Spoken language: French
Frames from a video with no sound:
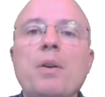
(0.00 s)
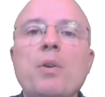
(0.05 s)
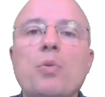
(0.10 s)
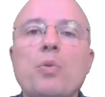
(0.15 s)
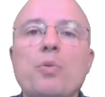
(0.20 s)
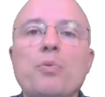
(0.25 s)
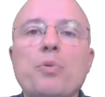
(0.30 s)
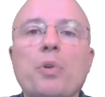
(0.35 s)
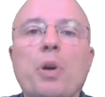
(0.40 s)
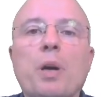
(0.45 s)

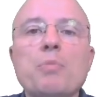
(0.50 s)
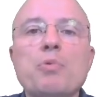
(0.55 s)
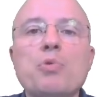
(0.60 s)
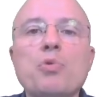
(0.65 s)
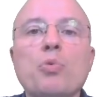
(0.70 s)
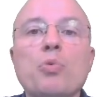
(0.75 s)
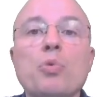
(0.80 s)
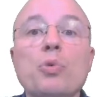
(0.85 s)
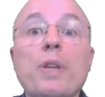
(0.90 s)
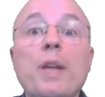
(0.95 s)
au fur et à
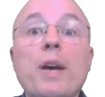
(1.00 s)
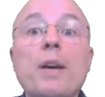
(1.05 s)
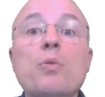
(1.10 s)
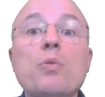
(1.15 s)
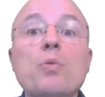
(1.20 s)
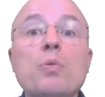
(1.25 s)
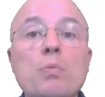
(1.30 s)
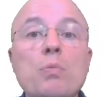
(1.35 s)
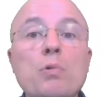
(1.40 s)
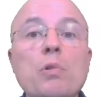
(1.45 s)
mesure, on
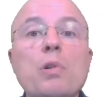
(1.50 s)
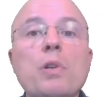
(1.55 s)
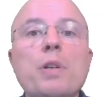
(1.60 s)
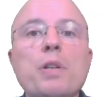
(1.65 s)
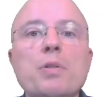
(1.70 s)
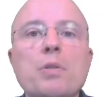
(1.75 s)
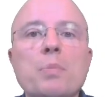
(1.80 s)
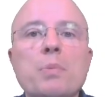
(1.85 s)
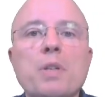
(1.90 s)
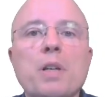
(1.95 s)
accumule
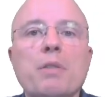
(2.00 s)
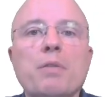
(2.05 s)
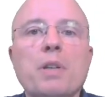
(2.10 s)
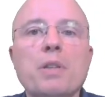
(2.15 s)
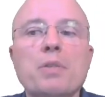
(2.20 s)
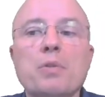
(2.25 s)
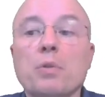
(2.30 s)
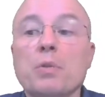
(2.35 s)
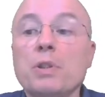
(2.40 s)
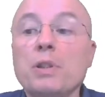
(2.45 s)
des
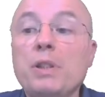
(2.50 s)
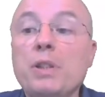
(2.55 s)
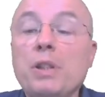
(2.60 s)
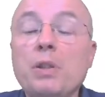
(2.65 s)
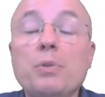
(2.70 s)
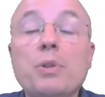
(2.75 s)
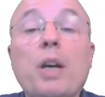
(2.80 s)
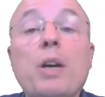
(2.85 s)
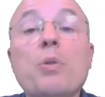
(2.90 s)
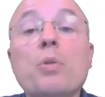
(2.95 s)
observations. Ici,
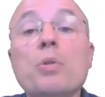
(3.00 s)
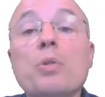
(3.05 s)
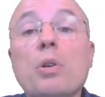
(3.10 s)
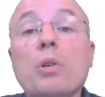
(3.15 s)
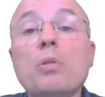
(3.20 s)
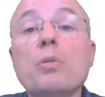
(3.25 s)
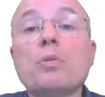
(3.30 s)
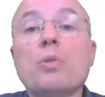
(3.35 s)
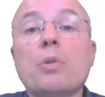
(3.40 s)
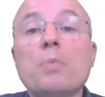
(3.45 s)
on n'a que
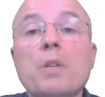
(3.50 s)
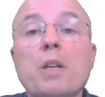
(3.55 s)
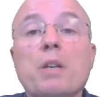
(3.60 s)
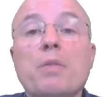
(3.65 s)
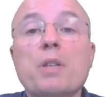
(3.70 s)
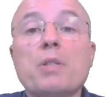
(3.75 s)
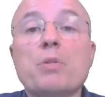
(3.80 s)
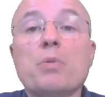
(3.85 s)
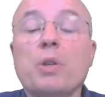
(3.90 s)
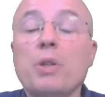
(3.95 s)
30
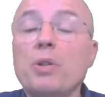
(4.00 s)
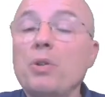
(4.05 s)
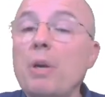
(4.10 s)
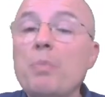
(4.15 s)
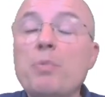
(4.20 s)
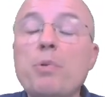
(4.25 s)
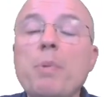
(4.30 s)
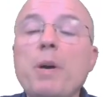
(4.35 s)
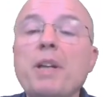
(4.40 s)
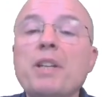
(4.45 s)
observations. Et dans la
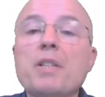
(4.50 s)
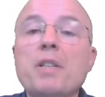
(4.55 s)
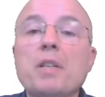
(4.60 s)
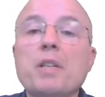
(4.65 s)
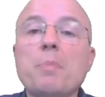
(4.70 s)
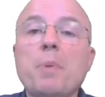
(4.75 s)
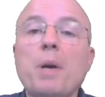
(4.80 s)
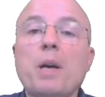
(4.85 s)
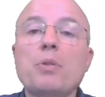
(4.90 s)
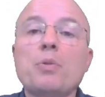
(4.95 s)
plupart des
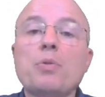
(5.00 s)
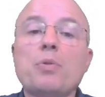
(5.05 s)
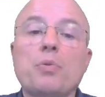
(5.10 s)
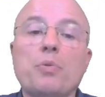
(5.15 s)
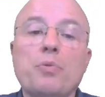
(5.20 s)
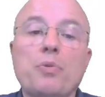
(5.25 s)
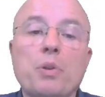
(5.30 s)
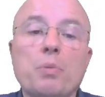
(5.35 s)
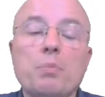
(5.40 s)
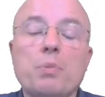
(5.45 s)
expériences qu'on
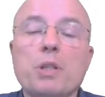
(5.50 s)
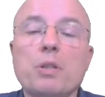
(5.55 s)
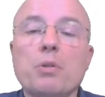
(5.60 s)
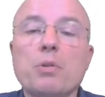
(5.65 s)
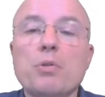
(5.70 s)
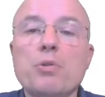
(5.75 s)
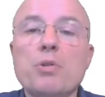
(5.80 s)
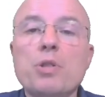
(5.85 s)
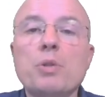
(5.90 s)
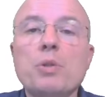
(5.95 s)
fait en
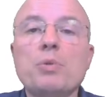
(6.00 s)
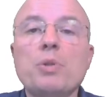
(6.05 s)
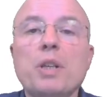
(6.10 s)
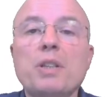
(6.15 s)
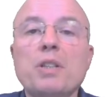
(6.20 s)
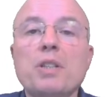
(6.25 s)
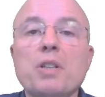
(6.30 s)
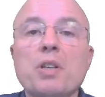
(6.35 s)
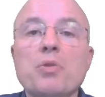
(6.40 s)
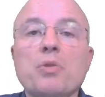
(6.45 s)
psychologie, on a
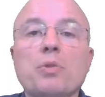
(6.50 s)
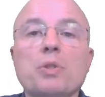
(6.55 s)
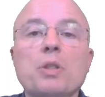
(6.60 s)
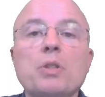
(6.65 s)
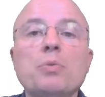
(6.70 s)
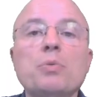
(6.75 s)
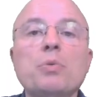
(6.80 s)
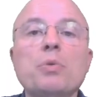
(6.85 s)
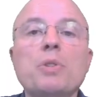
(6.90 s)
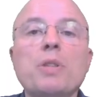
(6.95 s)
des
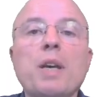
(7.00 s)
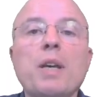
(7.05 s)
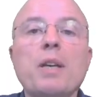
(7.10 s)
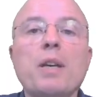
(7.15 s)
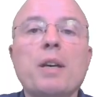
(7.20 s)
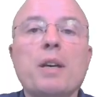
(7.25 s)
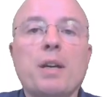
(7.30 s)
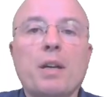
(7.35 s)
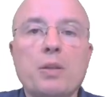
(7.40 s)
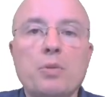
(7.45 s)
échantillons de taille
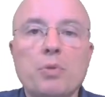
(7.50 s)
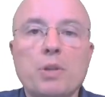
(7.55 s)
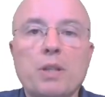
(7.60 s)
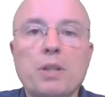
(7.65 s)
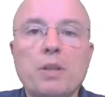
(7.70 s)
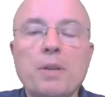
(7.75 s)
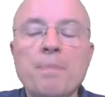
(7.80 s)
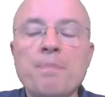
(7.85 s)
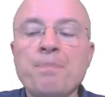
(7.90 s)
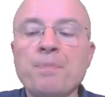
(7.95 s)

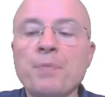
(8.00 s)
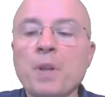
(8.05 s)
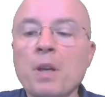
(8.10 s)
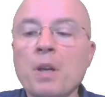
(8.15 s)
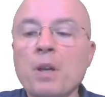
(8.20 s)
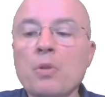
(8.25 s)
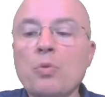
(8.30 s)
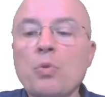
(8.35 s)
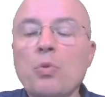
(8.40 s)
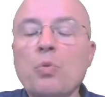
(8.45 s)
réduite.
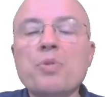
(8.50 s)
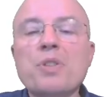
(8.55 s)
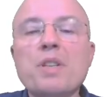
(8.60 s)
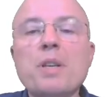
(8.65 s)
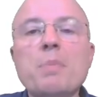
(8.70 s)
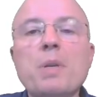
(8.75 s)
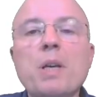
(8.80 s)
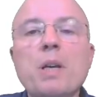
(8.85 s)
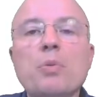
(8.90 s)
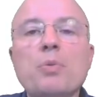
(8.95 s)
Donc on sait
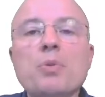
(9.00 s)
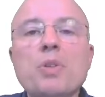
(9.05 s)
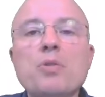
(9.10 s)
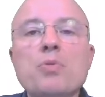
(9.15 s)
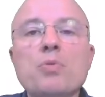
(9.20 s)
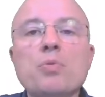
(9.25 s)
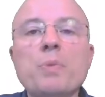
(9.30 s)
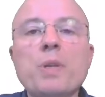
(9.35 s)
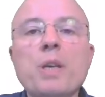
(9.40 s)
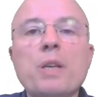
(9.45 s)
bien qu'on est
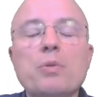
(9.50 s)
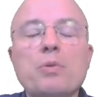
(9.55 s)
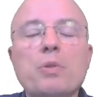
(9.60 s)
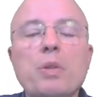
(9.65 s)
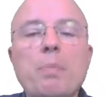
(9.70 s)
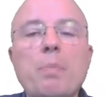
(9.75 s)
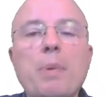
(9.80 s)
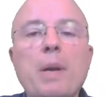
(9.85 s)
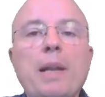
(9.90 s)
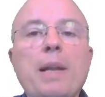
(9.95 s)
soumis à ce qu'on
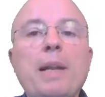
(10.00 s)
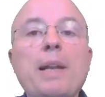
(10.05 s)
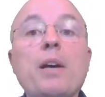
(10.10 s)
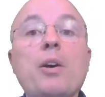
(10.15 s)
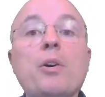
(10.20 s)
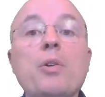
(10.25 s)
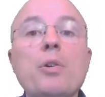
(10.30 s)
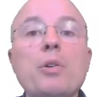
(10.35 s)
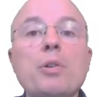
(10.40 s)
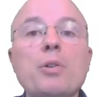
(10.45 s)
appelle
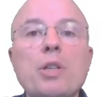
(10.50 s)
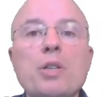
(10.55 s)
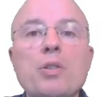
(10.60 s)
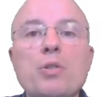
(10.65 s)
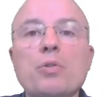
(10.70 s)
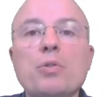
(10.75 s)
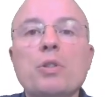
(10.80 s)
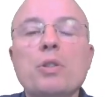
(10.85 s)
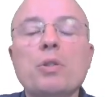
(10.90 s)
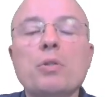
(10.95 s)
l'erreur
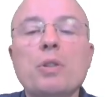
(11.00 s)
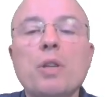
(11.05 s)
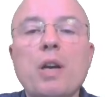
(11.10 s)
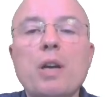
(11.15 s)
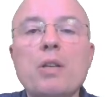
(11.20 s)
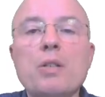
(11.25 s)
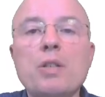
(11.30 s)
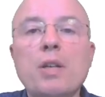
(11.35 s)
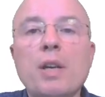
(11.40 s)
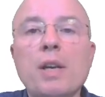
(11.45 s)

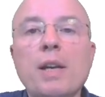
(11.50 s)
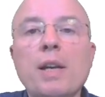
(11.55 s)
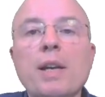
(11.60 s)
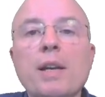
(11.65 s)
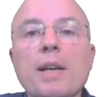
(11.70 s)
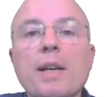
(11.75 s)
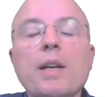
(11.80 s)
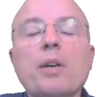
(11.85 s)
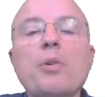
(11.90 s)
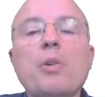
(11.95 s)
d'échantillonnage,
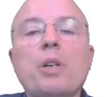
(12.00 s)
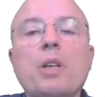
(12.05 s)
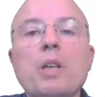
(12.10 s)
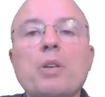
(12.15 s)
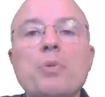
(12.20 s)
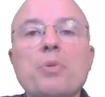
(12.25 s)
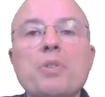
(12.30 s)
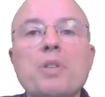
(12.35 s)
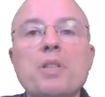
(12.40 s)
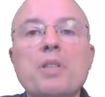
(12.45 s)
l'erreur qui
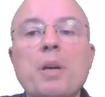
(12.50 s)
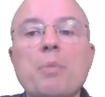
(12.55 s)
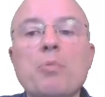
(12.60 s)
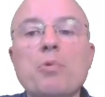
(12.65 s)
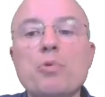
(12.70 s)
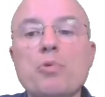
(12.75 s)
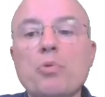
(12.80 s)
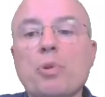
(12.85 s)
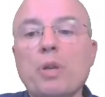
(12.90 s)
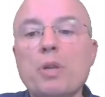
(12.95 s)
consiste à
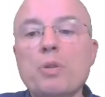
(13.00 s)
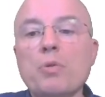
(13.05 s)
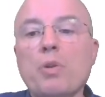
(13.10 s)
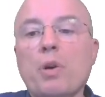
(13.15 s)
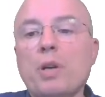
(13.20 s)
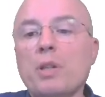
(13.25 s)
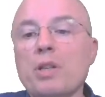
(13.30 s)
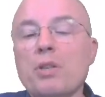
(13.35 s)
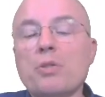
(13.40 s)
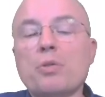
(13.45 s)
mesurer sur
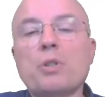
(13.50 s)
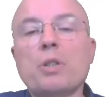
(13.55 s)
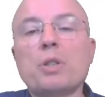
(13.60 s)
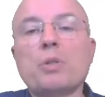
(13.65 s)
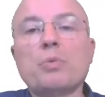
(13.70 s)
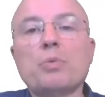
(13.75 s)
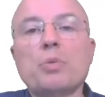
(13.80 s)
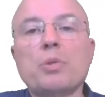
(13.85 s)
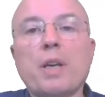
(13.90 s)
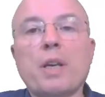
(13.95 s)
un
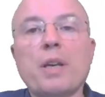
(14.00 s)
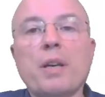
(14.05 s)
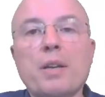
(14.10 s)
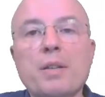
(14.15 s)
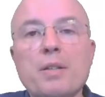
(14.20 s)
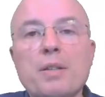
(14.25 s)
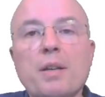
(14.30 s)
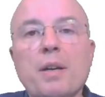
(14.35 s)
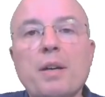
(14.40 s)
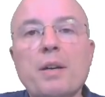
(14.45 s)
échantillon de taille
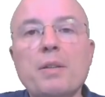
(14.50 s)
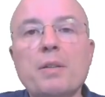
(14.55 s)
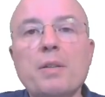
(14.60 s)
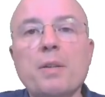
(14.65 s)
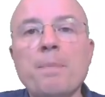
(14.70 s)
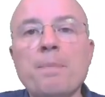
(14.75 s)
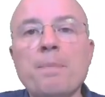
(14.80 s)
restreinte